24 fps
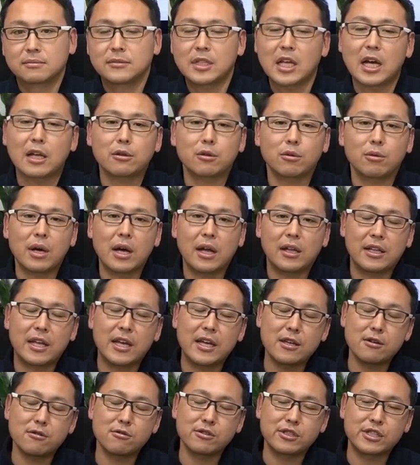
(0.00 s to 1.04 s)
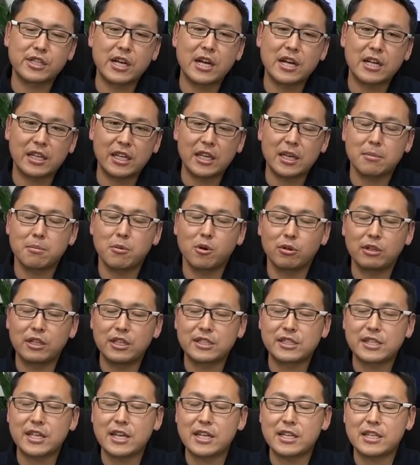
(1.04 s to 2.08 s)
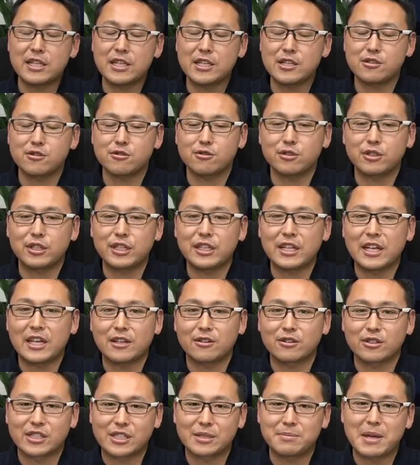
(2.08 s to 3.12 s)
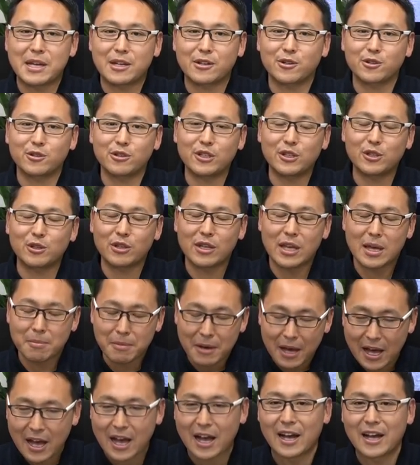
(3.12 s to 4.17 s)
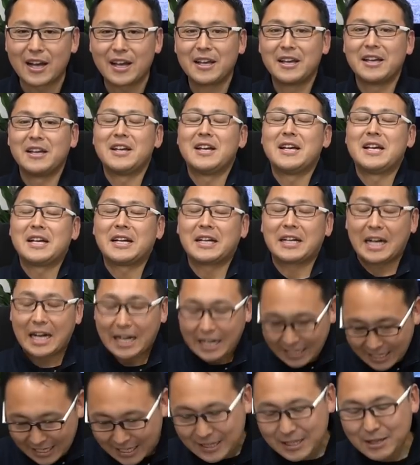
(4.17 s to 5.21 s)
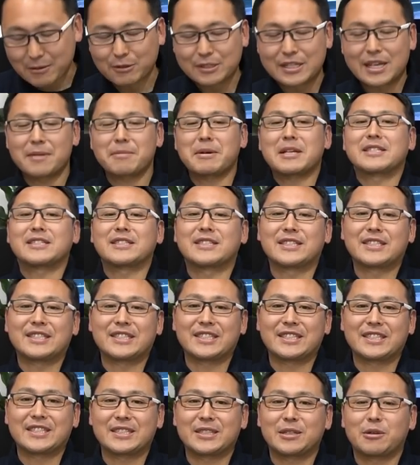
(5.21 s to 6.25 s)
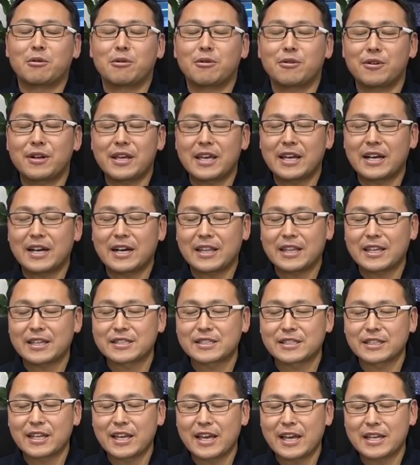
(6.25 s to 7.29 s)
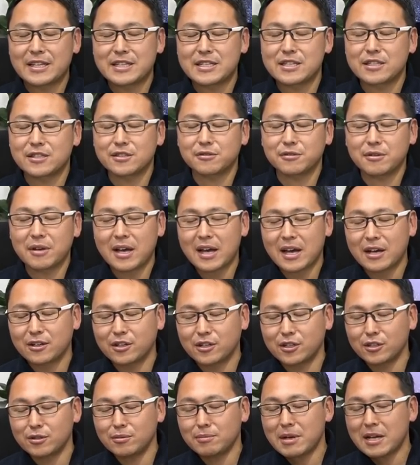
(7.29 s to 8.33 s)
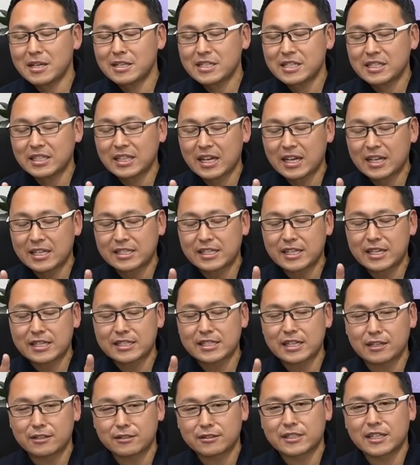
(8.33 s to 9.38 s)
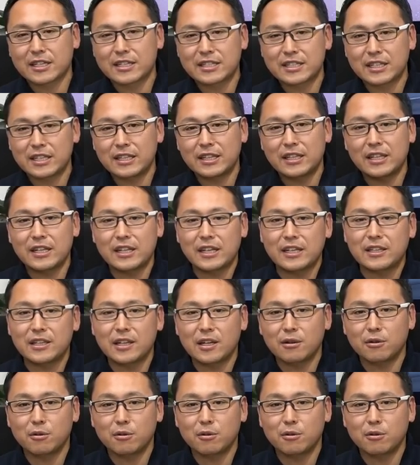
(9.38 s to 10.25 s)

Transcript: であとはだいよん四半期、もうにせんにじゅうにねんの締めくくりといえば仮なんでございます。これがですね、実は車自体制作させていただいた